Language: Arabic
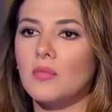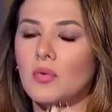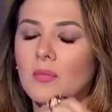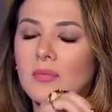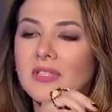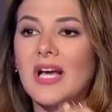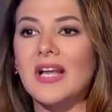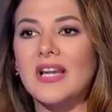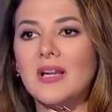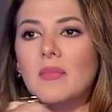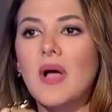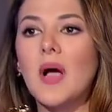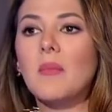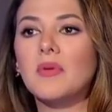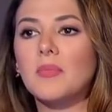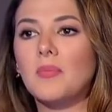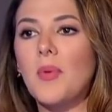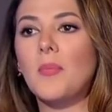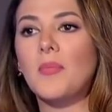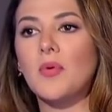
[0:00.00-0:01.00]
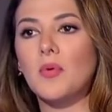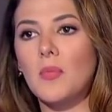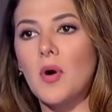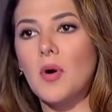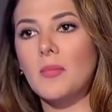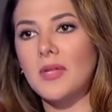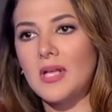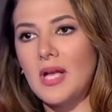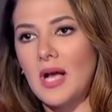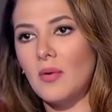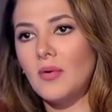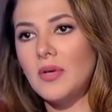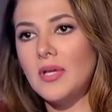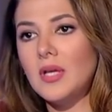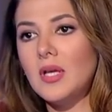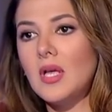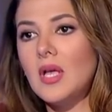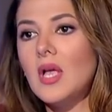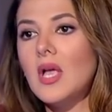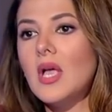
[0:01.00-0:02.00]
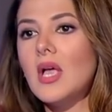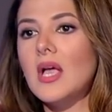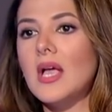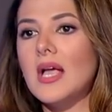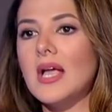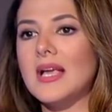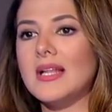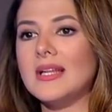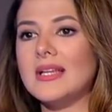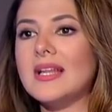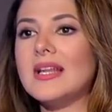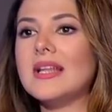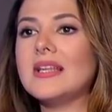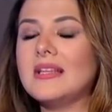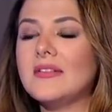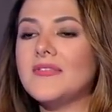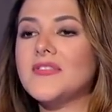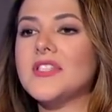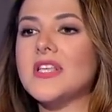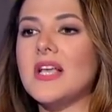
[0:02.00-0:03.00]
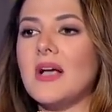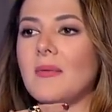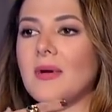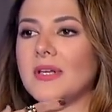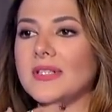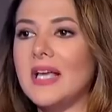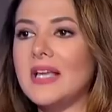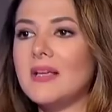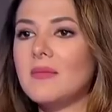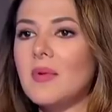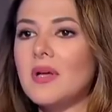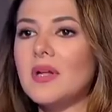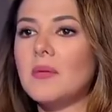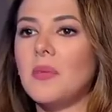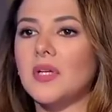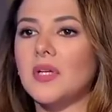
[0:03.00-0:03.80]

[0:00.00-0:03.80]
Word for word: ومتعلماها من بابي ومامي قوي ان انا نفسي ابقى دايما